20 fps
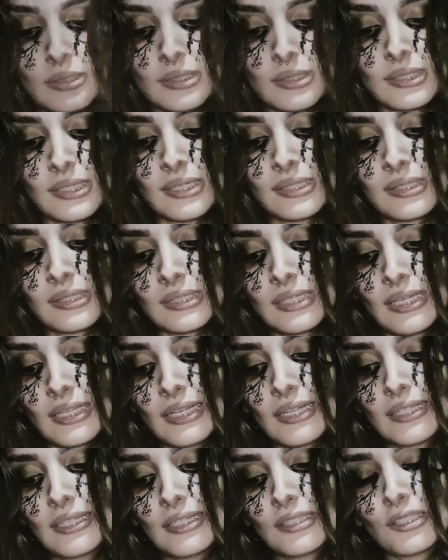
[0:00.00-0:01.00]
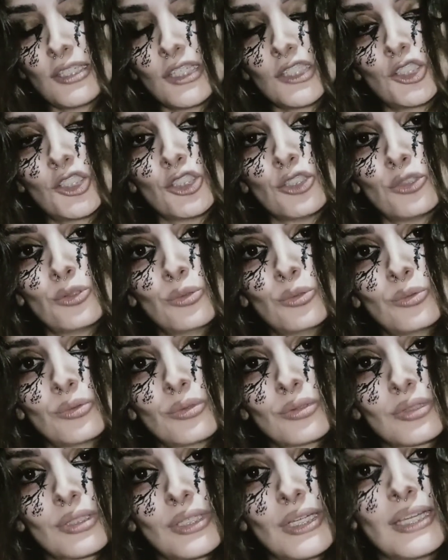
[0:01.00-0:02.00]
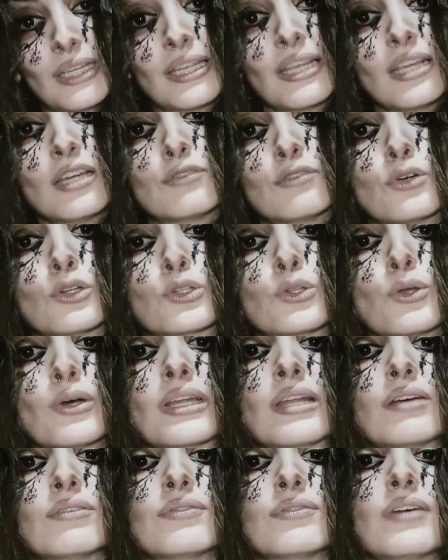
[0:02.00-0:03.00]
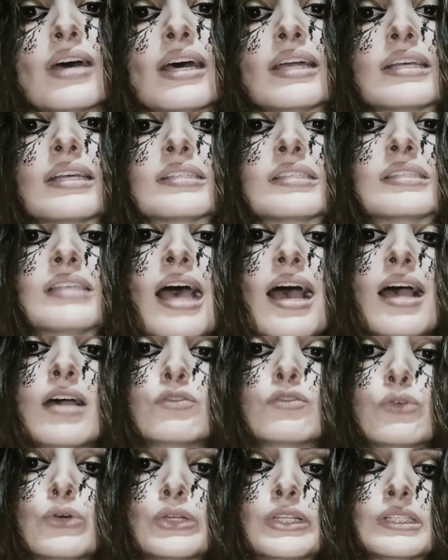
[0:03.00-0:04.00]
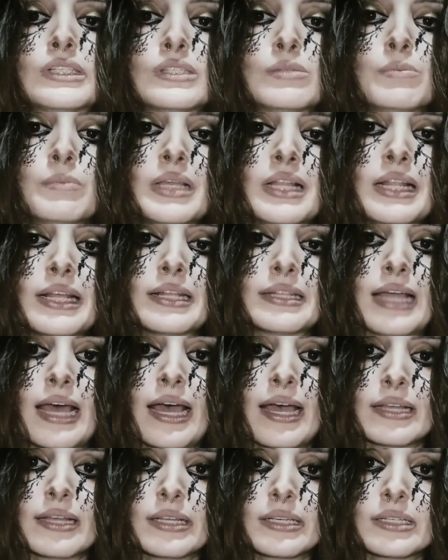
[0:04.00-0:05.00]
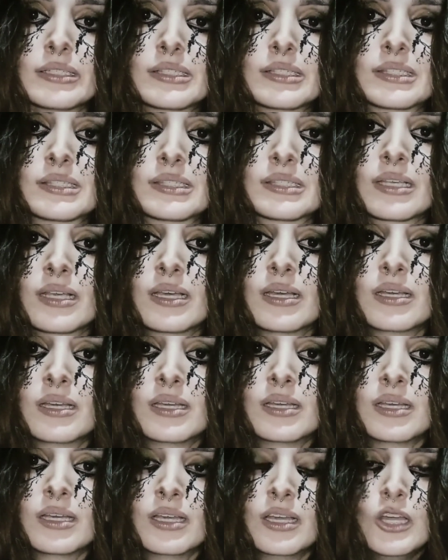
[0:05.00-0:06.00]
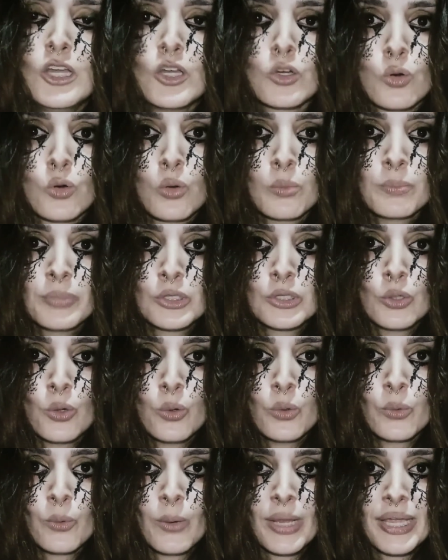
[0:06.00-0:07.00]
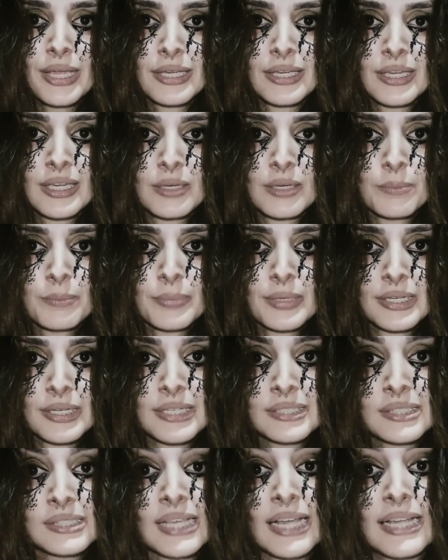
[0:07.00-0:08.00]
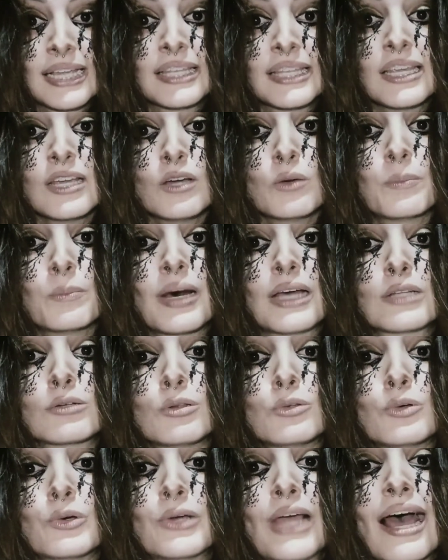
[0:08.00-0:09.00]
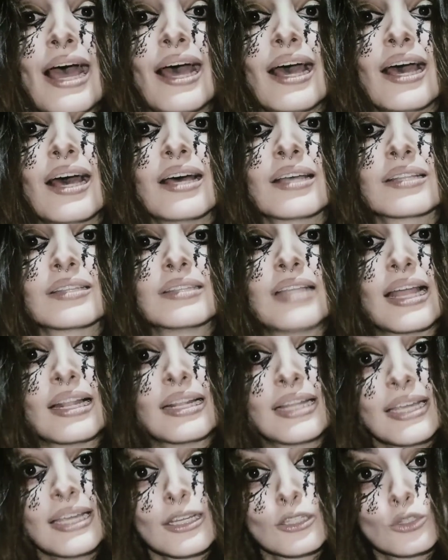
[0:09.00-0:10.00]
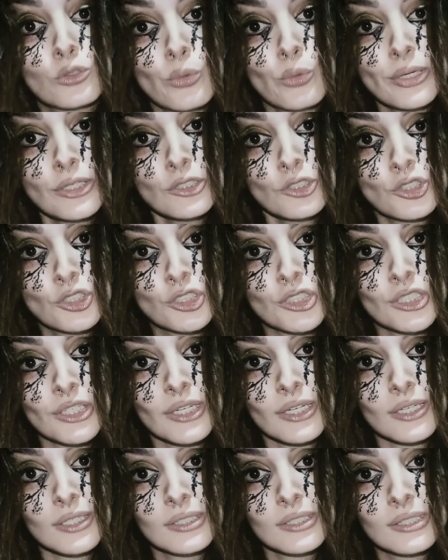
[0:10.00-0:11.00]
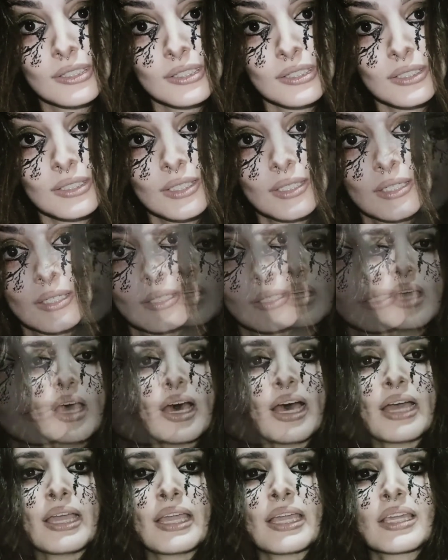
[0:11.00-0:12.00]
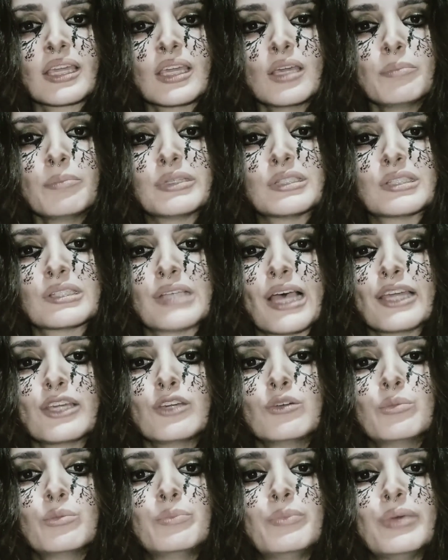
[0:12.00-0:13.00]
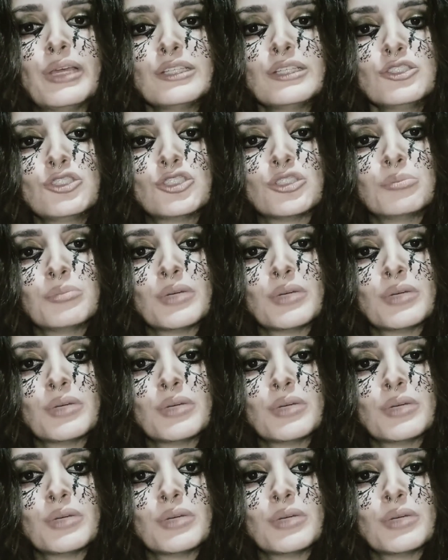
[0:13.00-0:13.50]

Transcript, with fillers: Cecília decidiu que iria fotografar as árvores milenares. Combinou com a equipe que seguiriam para o lugar dali a dois dias. A equipe saiu bem de